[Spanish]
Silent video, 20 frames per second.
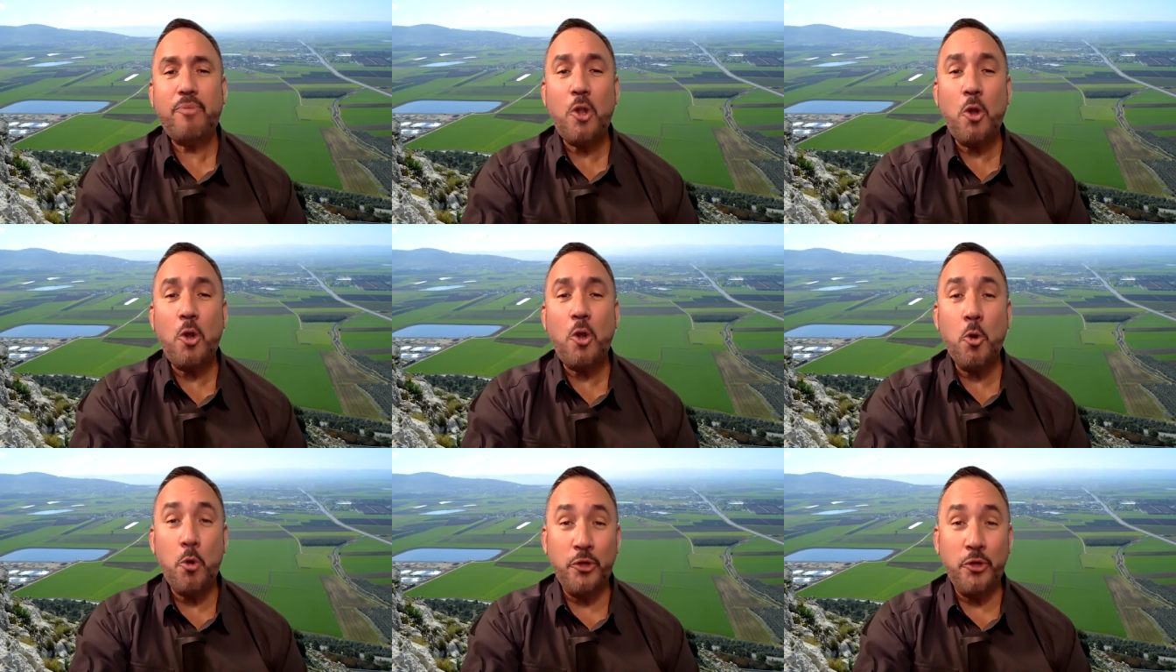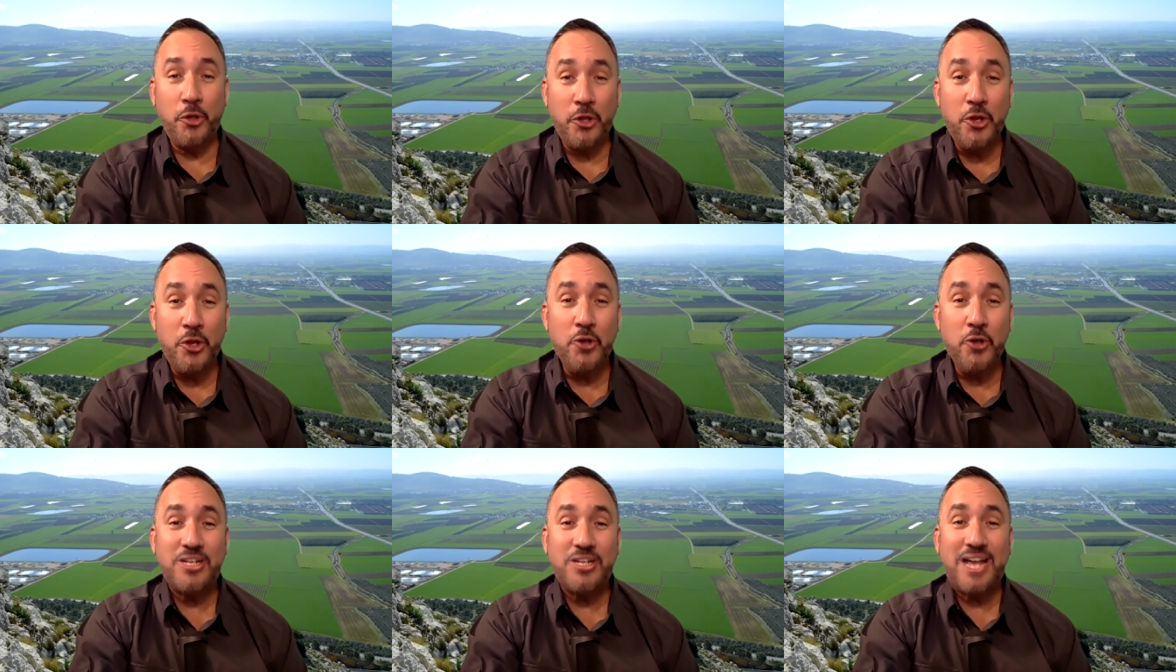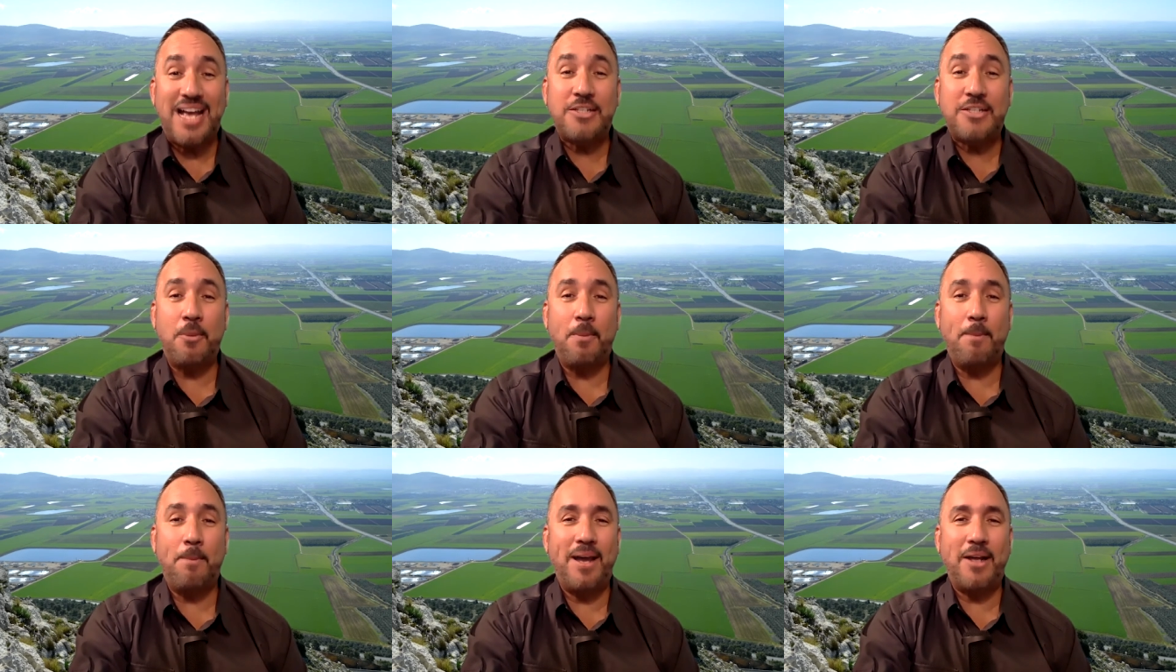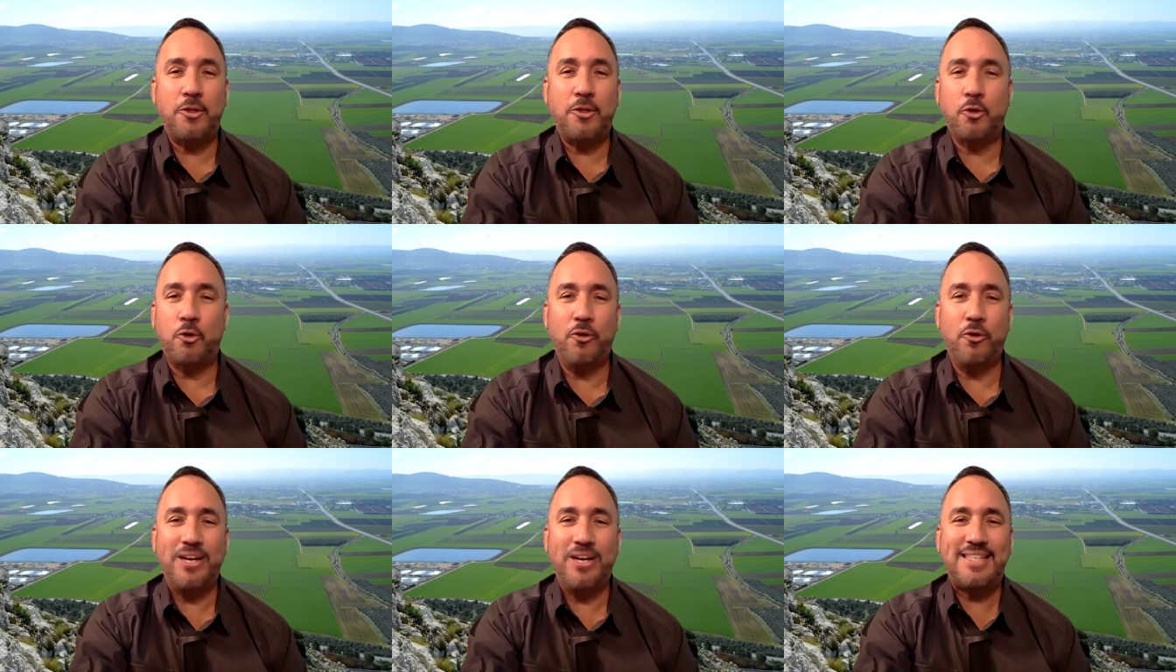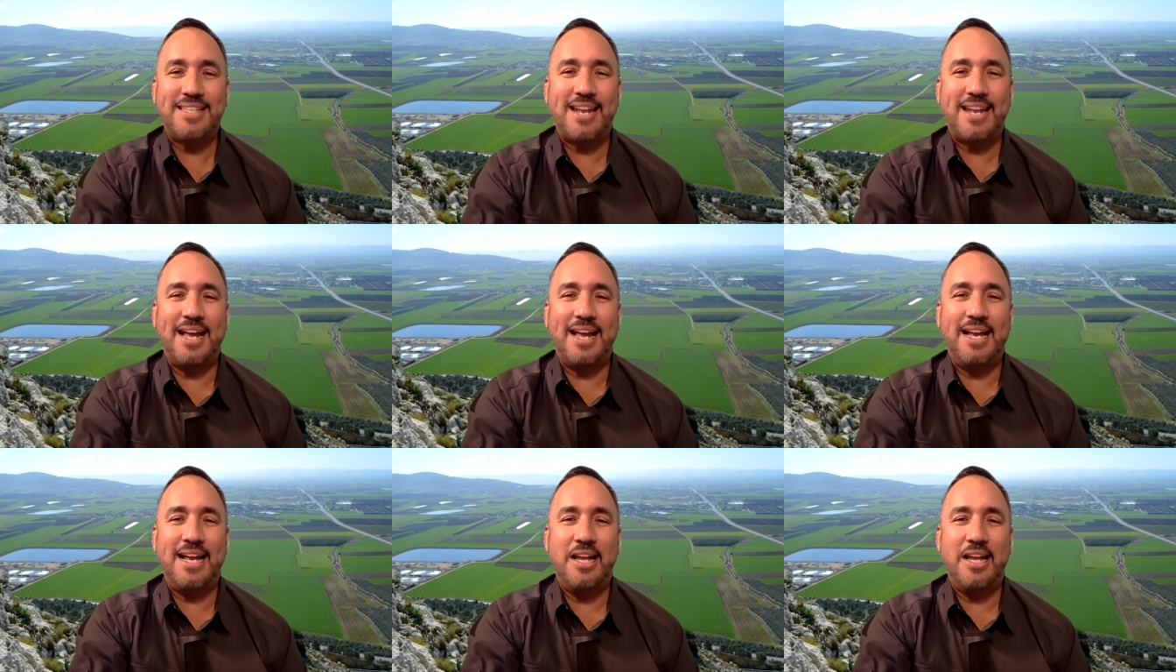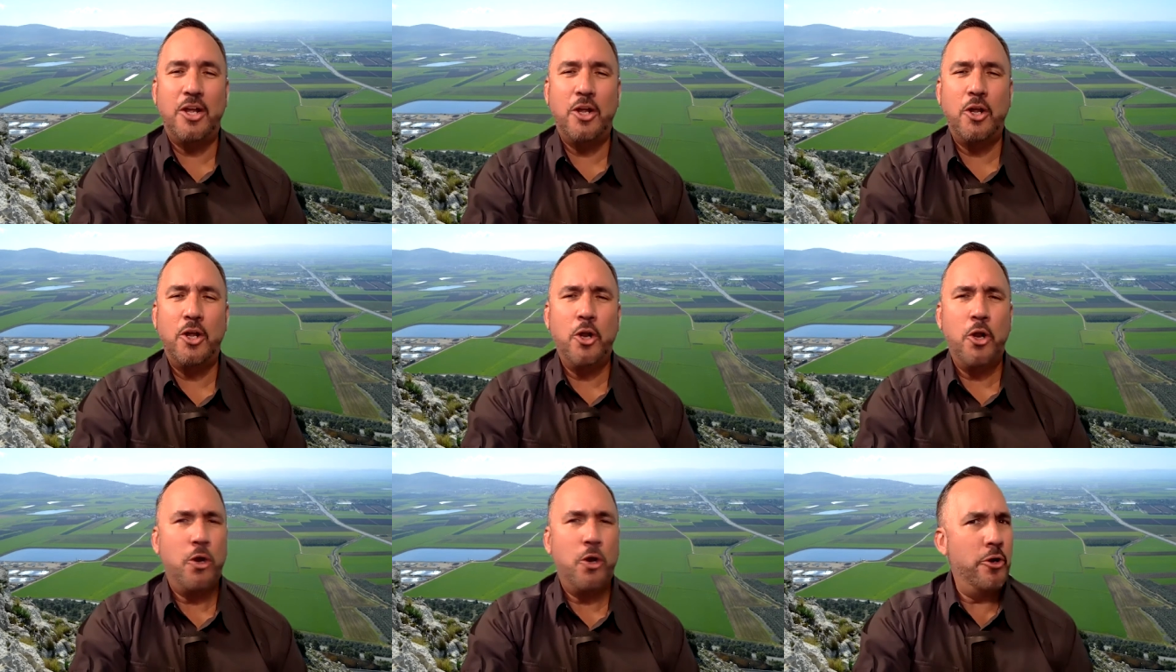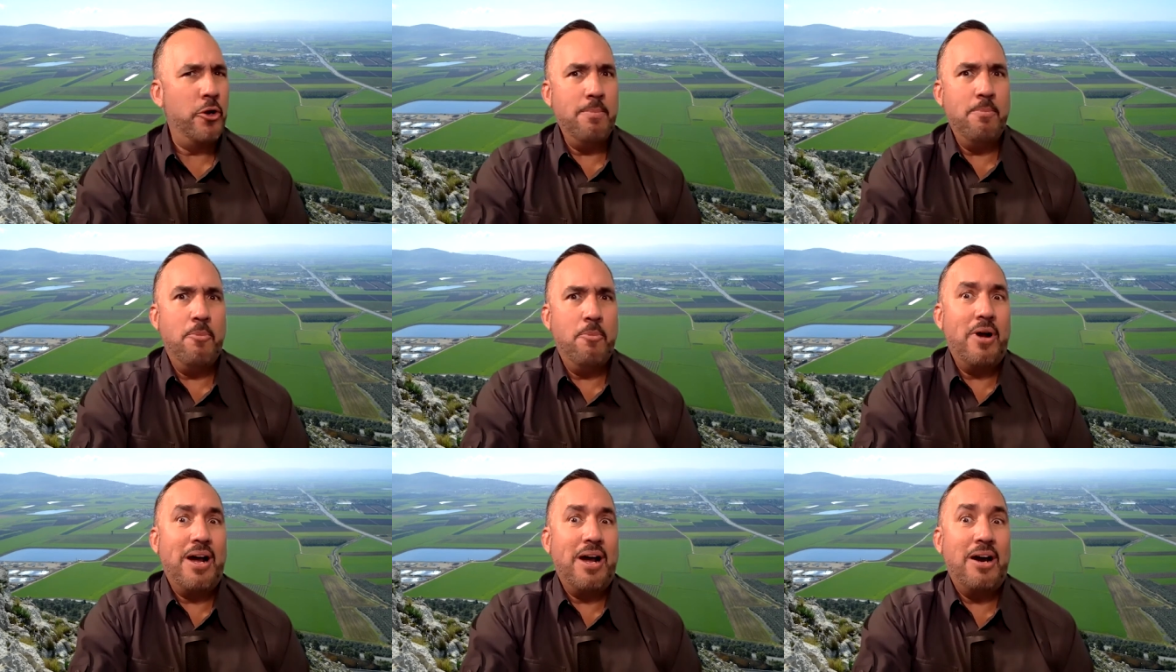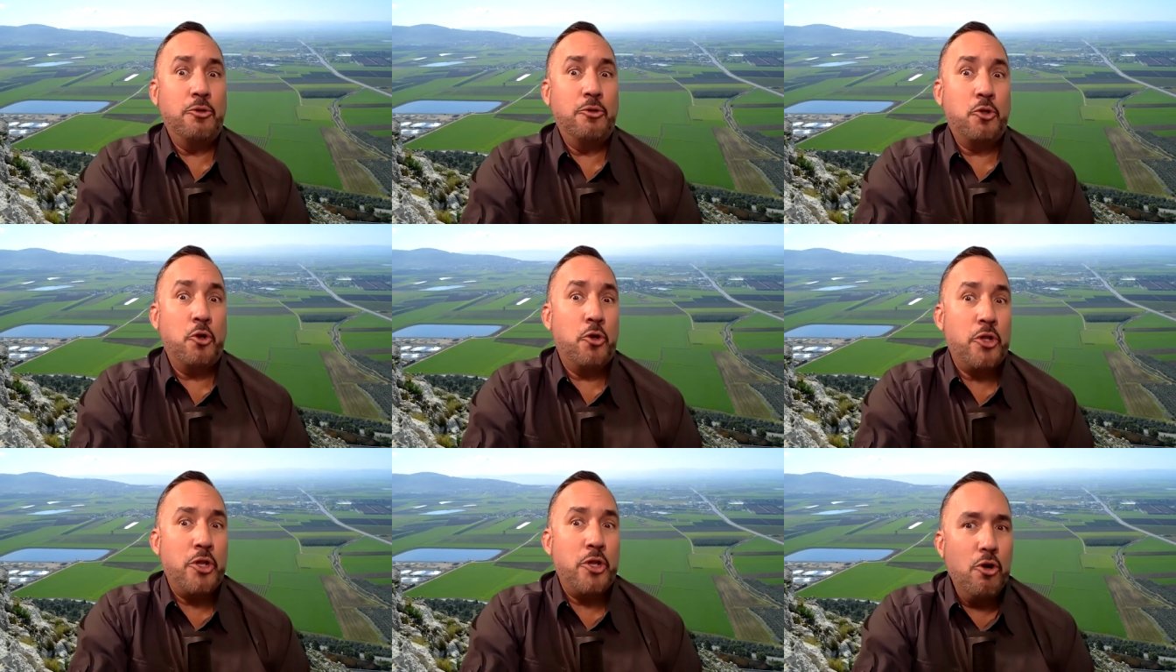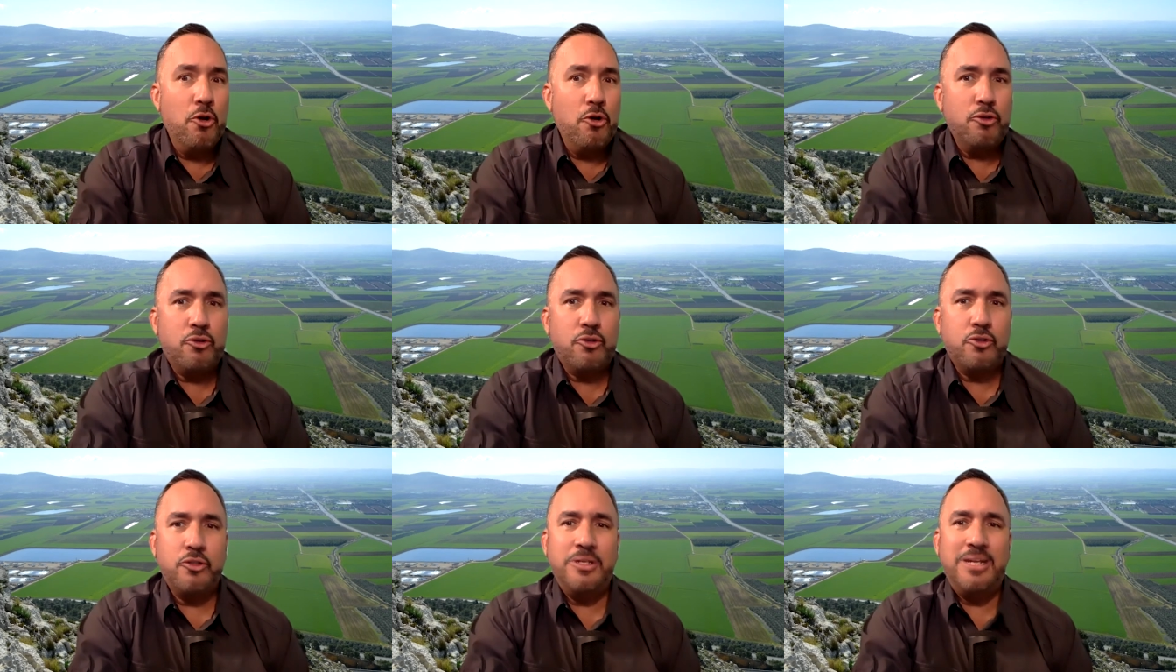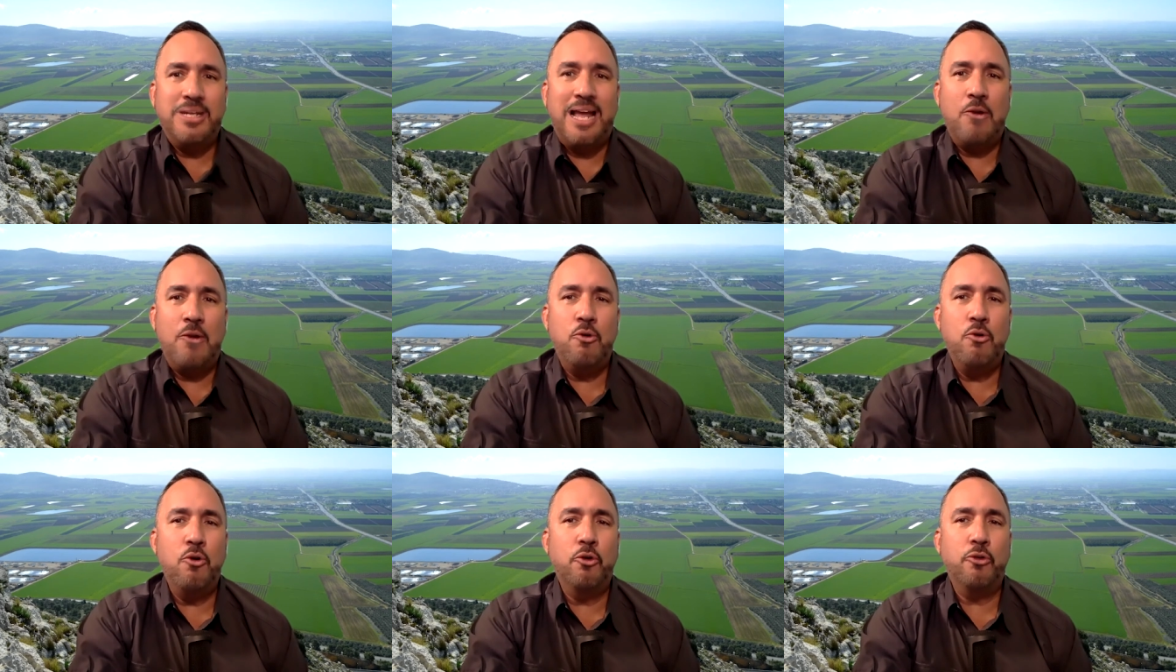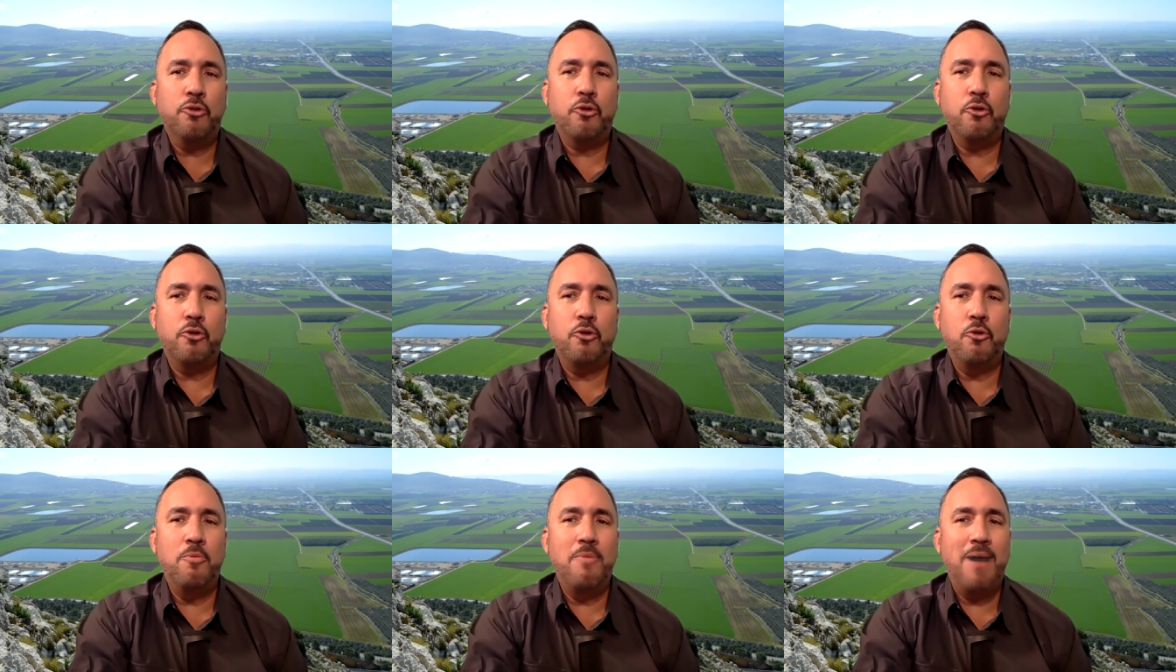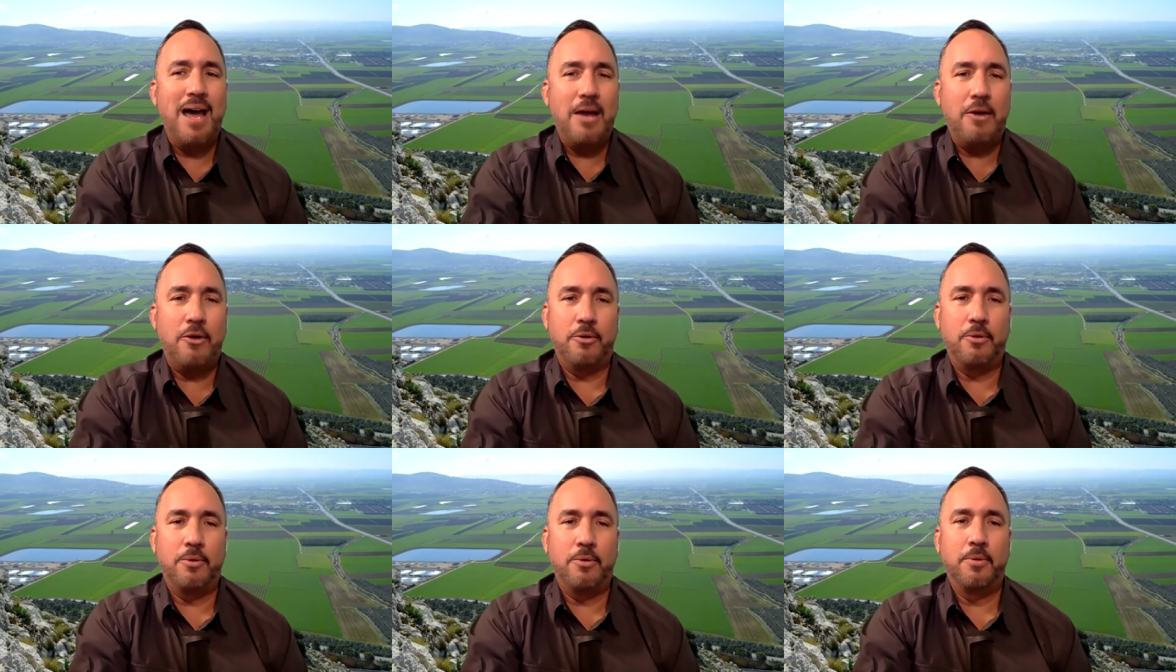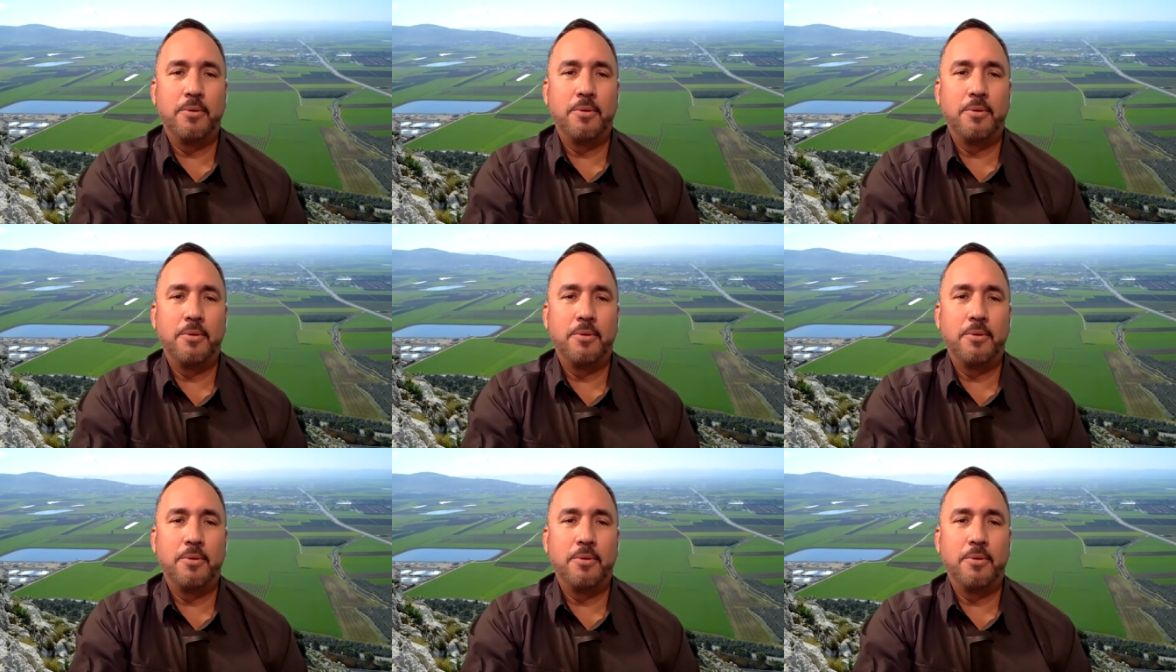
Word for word: cuando Dios hace un pacto con Israel, no invoca a otro Dios ni a algún otro humano,